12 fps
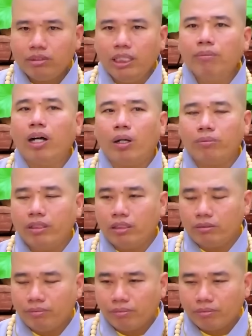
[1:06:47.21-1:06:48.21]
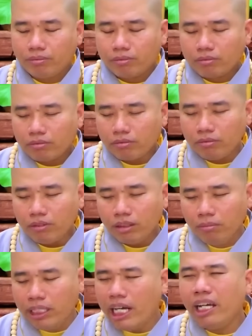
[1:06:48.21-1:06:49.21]
Với một nữa,
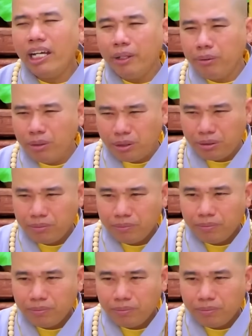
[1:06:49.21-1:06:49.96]
mình đã hiểu rồi,